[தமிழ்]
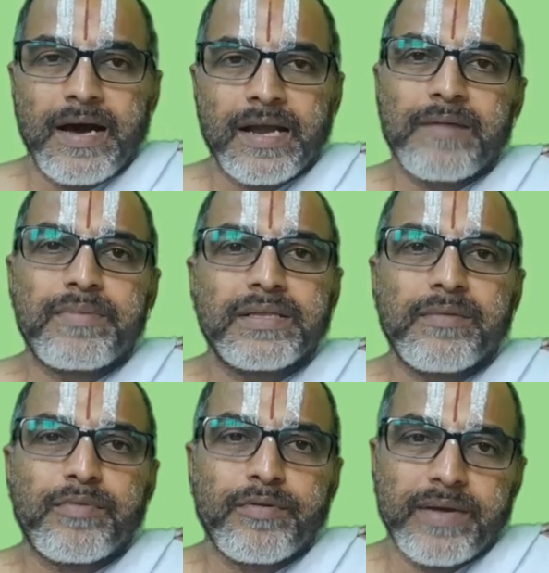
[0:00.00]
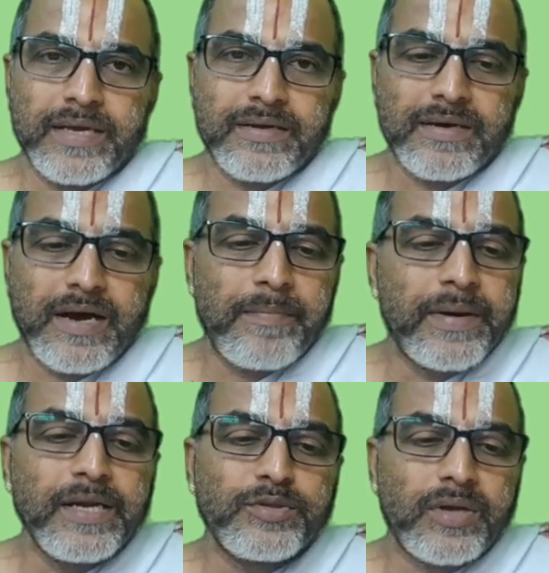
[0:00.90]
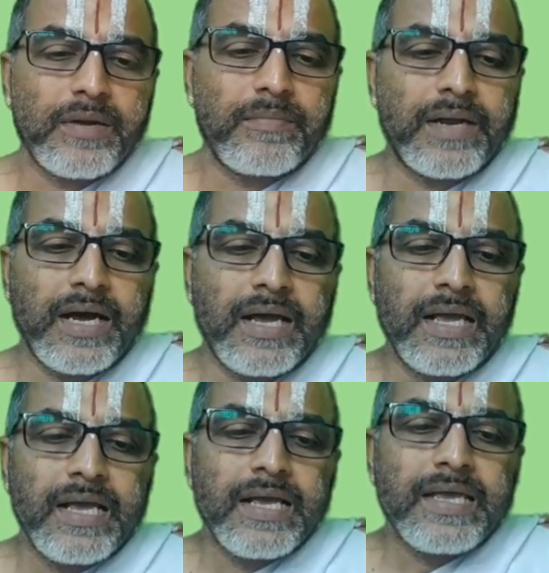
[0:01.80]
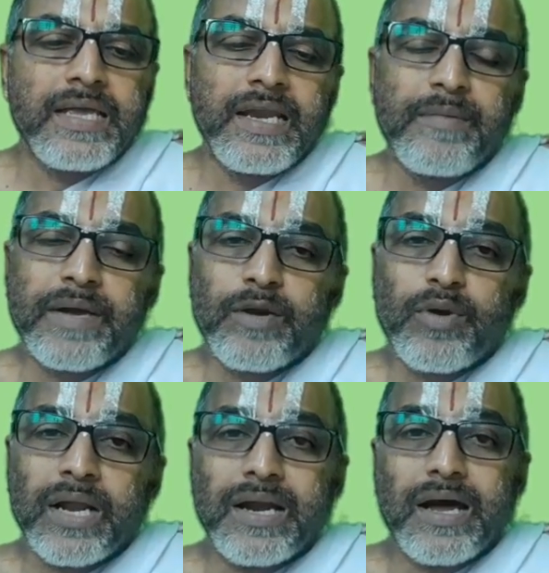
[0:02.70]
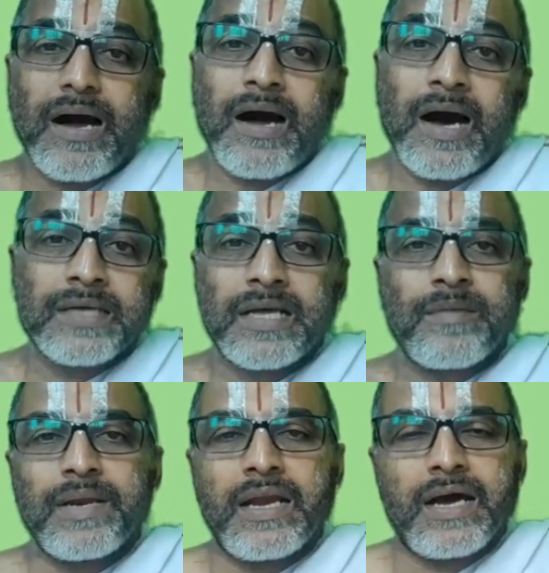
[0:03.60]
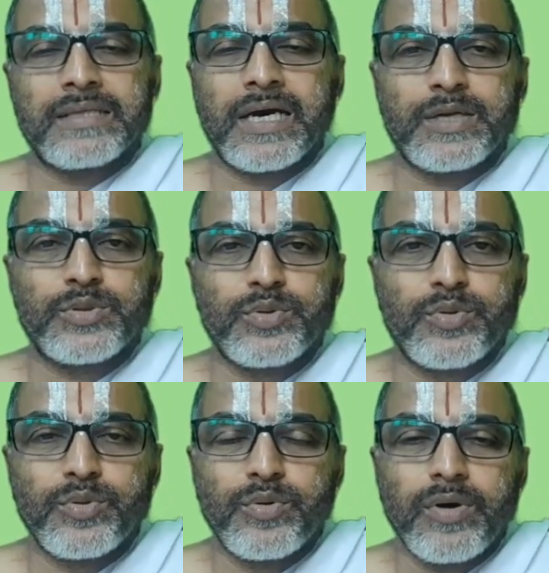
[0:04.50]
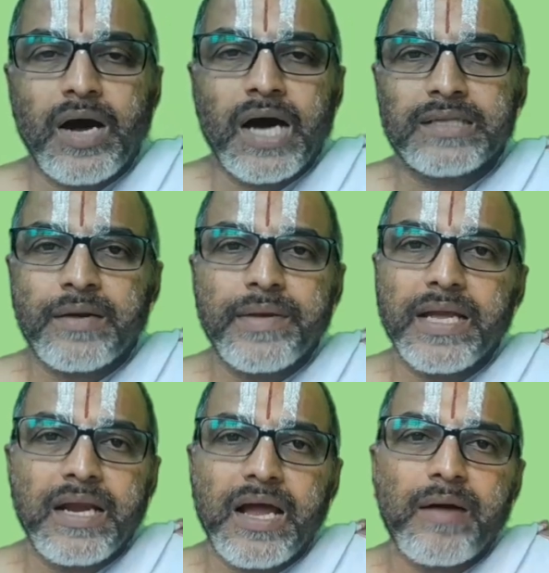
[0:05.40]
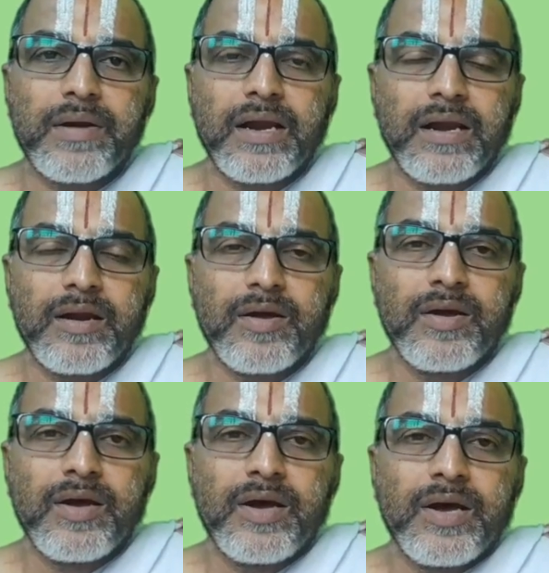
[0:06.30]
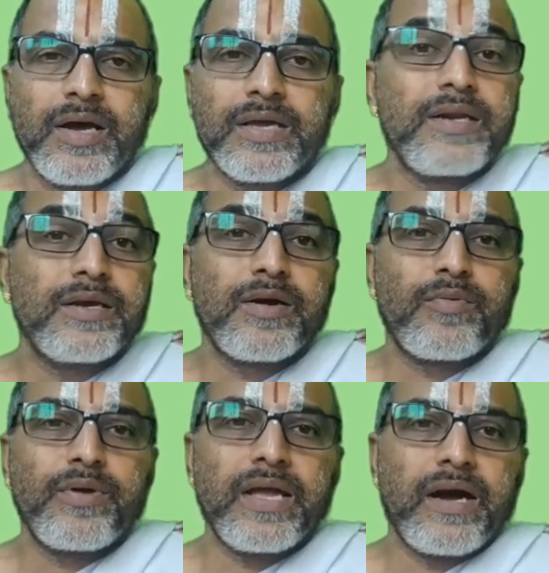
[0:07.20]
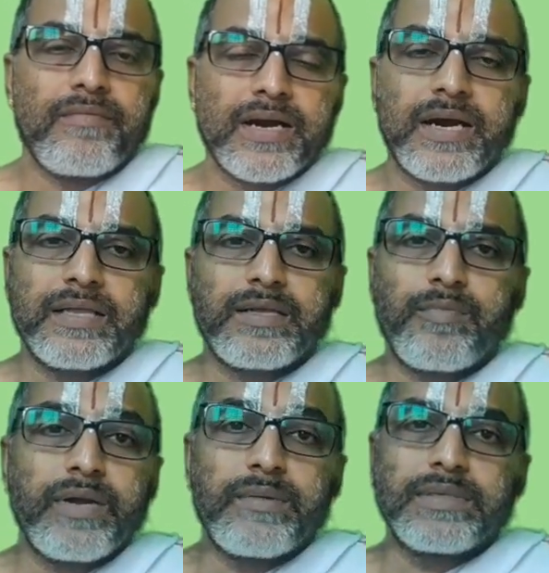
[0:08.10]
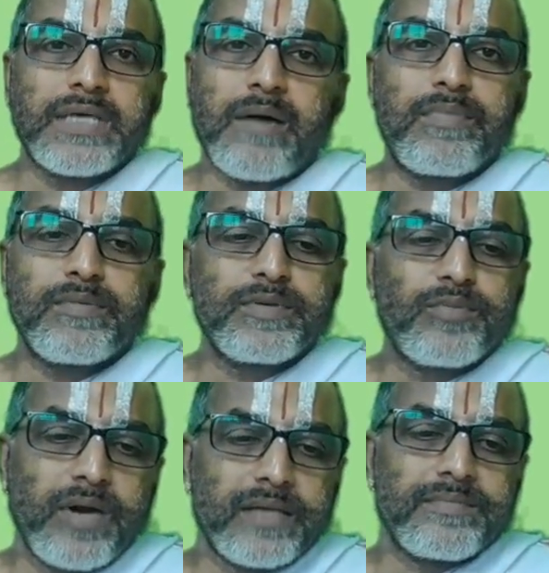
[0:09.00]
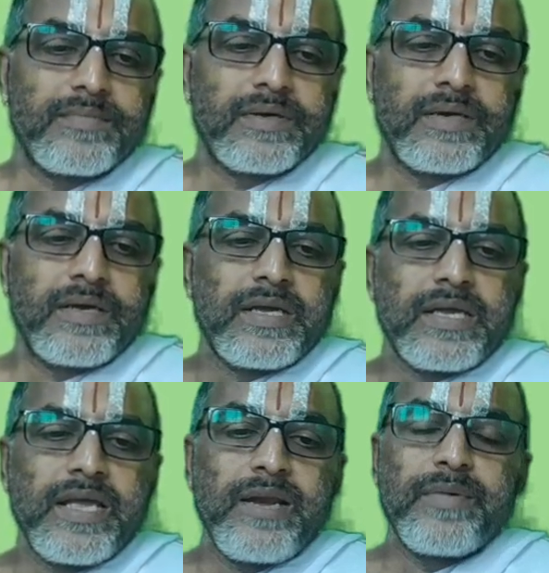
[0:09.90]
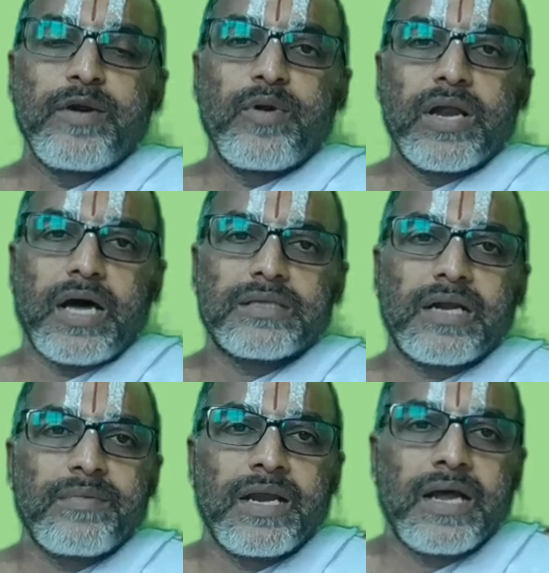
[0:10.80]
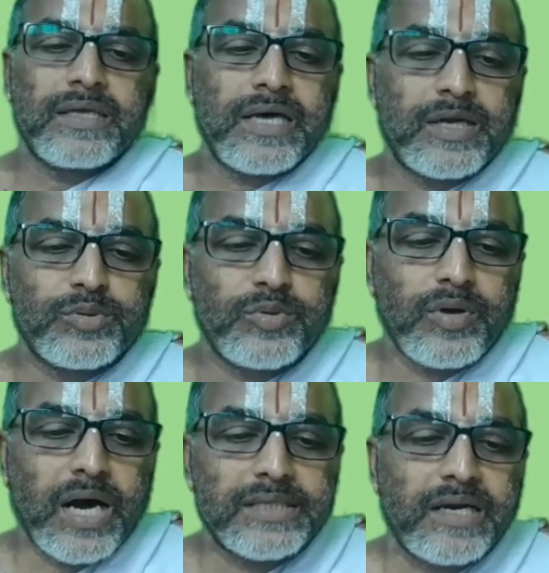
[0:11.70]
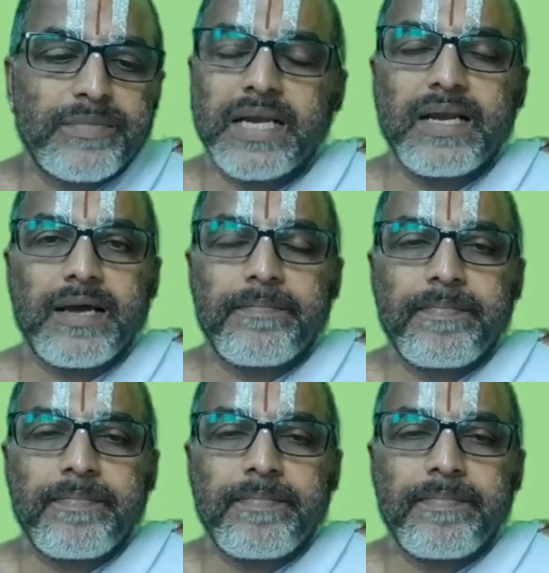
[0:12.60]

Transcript: ஆனால் இப்படி தான் போடுவேன் அப்படின்னு சொன்னோம்னா இனிமையுடன் ஆதரமில்லாத ஷோரு ஆதரமே இல்லாமல் இருக்கக்கூடிய அவர்களிடத்தில் போய் நம்ம சாப்பிடுவது கூடாது இனிமையுடன் ஆதரமில்லாத ஷோரு ஆதரமே இல்லை